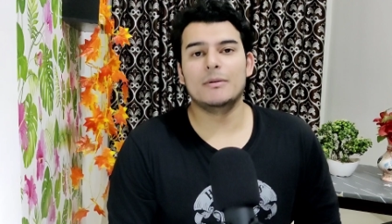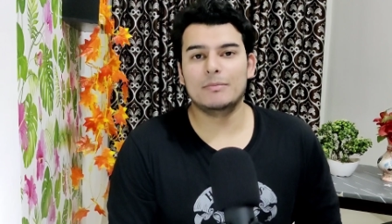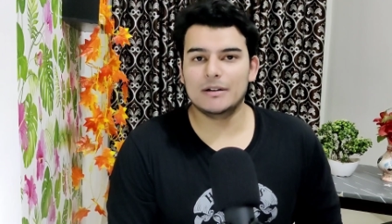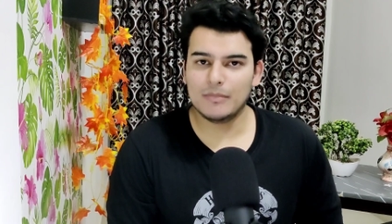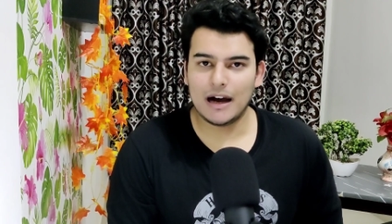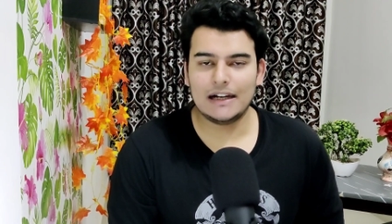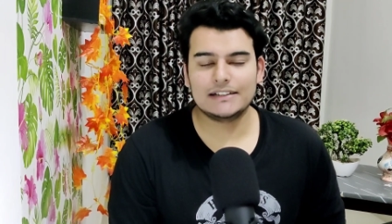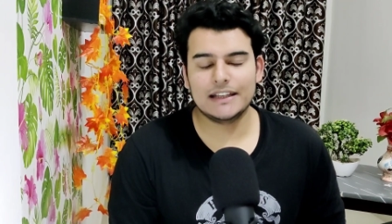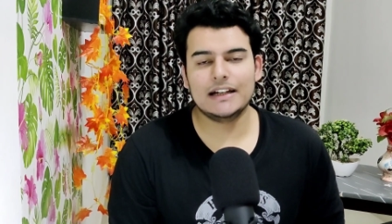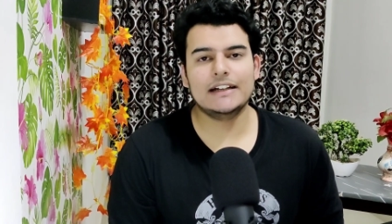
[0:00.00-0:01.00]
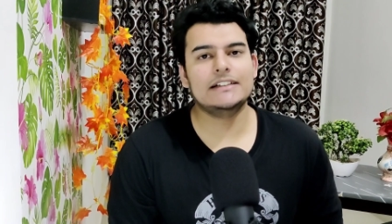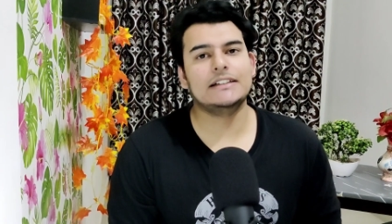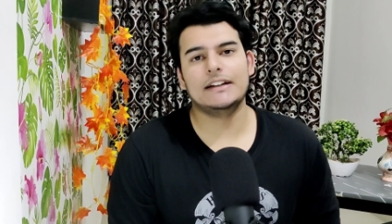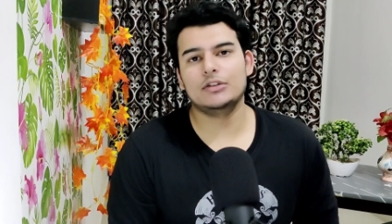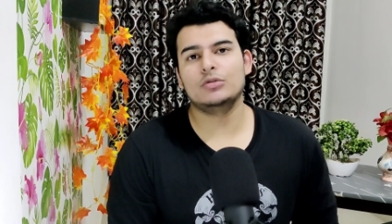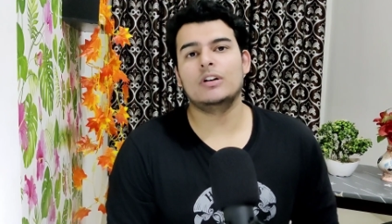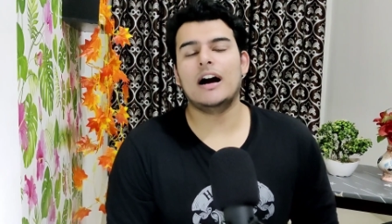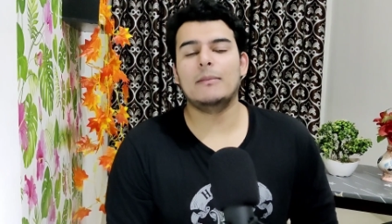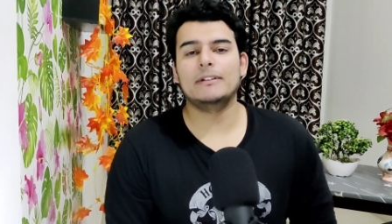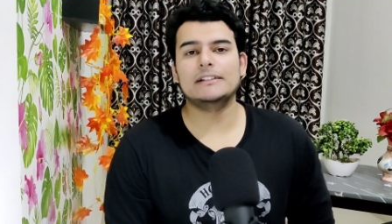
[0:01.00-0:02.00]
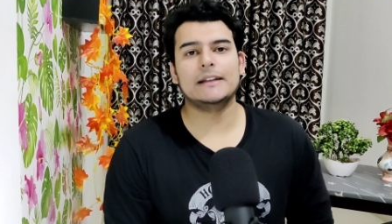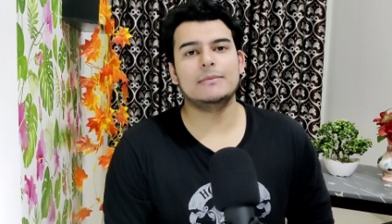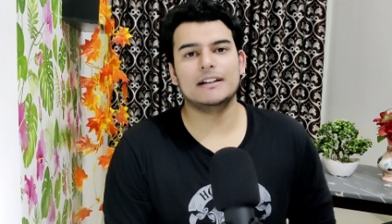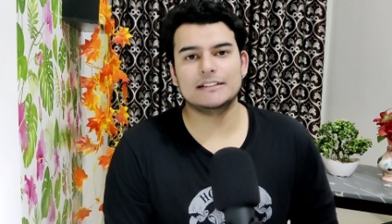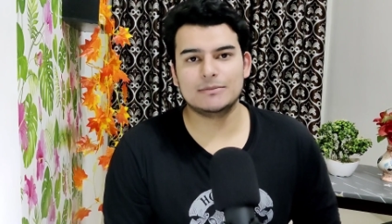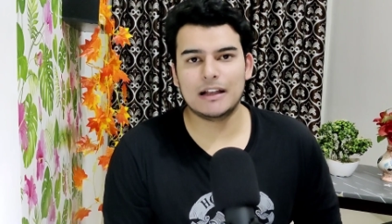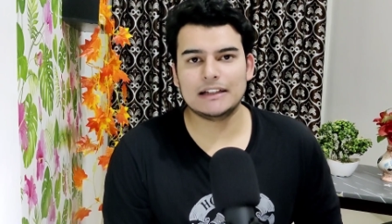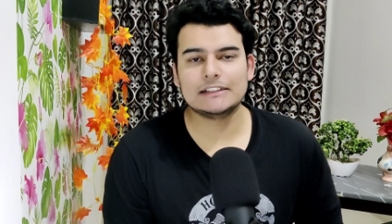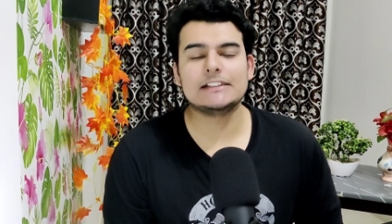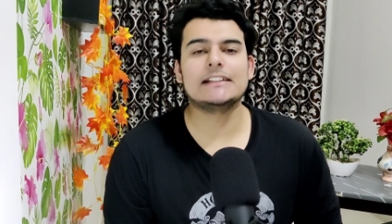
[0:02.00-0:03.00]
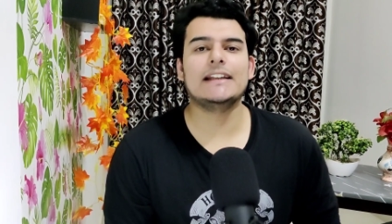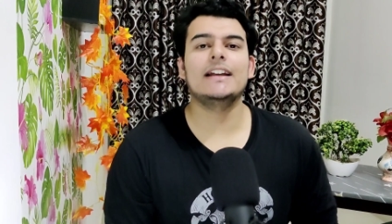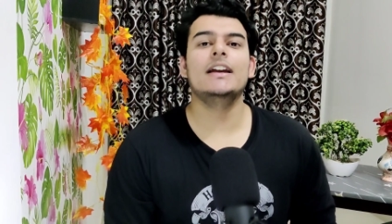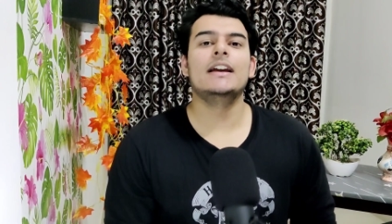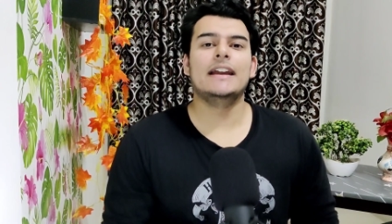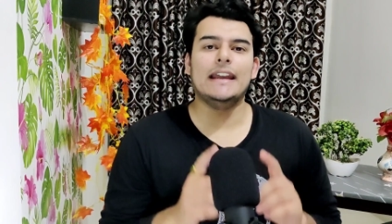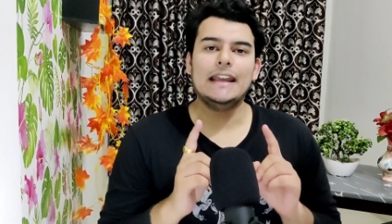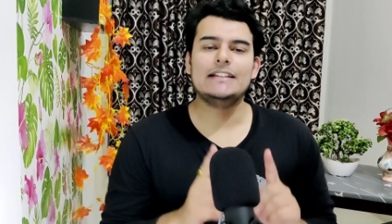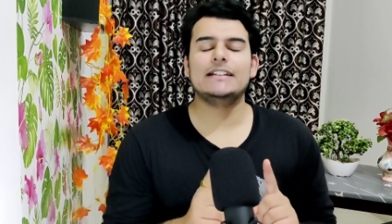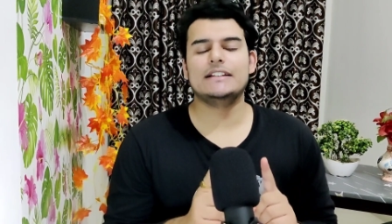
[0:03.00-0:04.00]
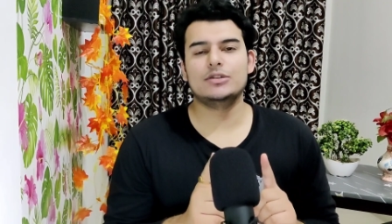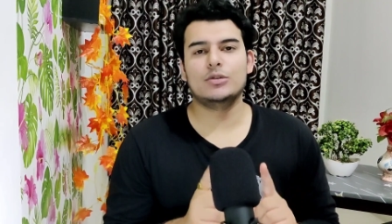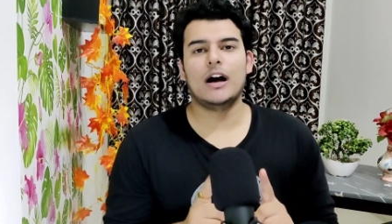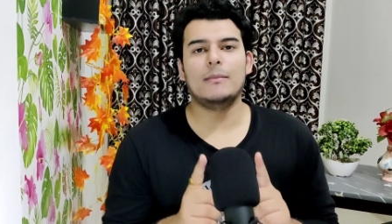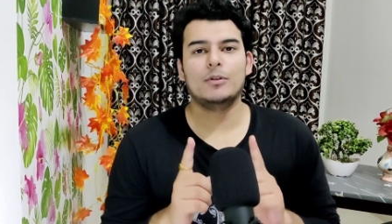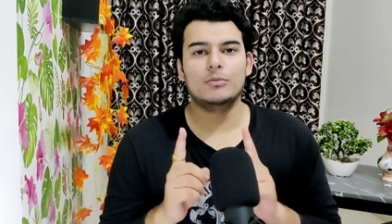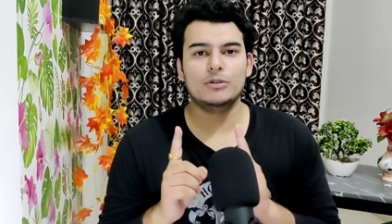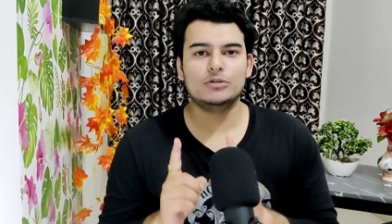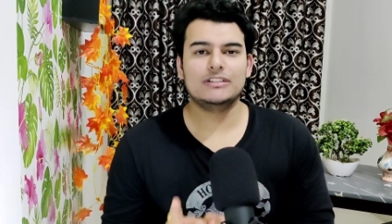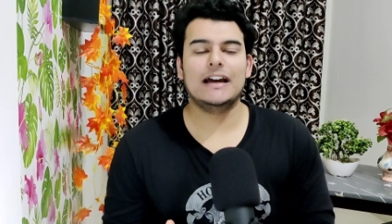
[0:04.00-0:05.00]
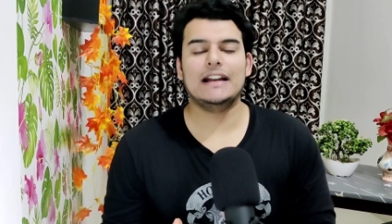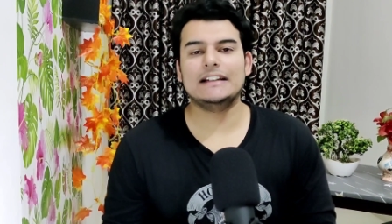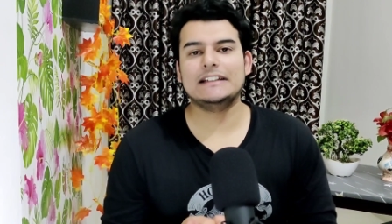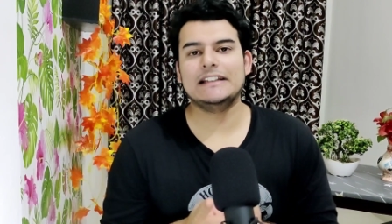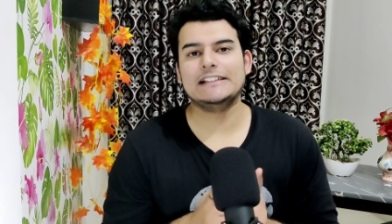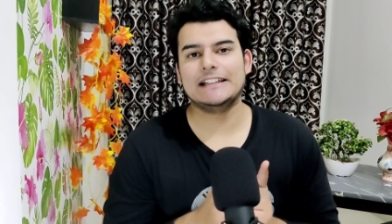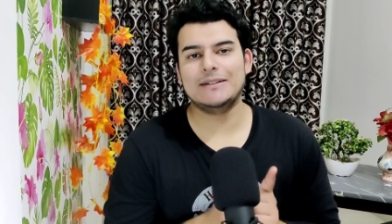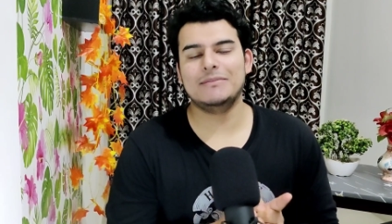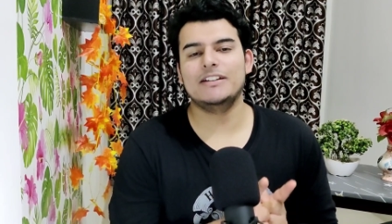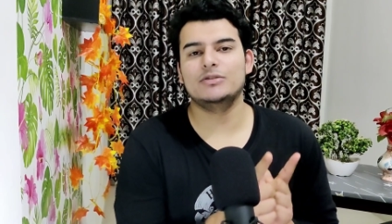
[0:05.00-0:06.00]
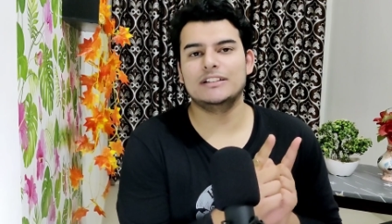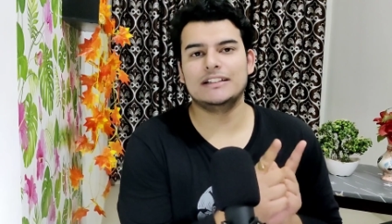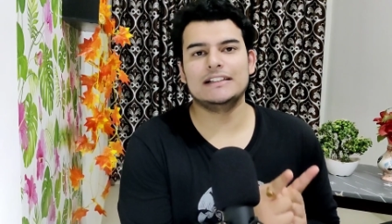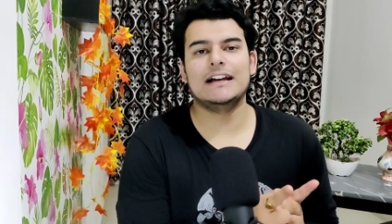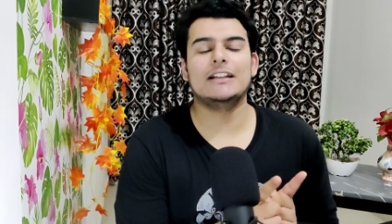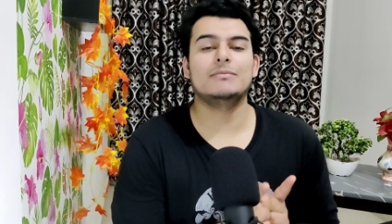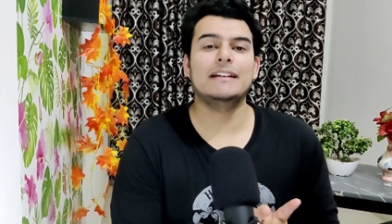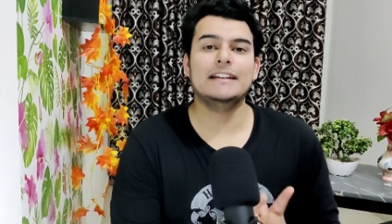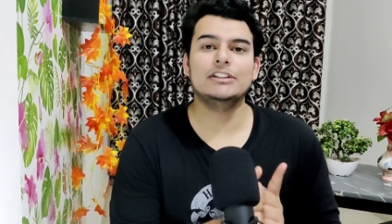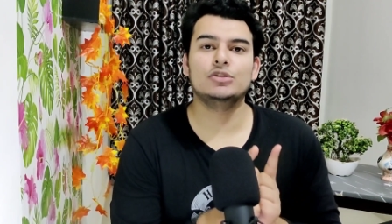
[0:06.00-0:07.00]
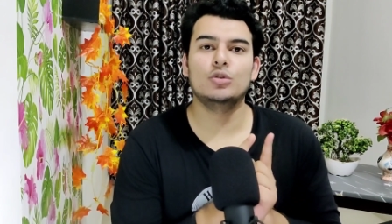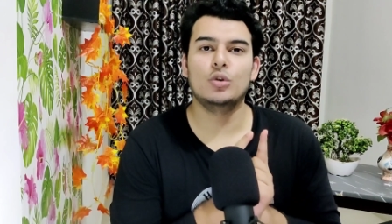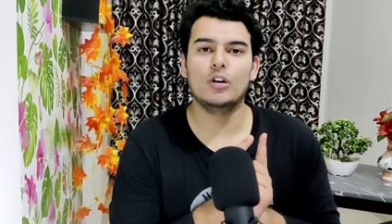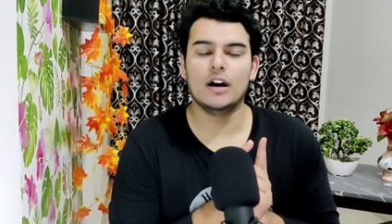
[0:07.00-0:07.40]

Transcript: पिंपल मार्क्स की कंडीशन है तो आप इस क्रीम का इस्तेमाल कर सकते हैं एक चीज़ जो को आपको बिल्कुल ध्यान रखनी है इस क्रीम के यूजेस के साथ में कि इसको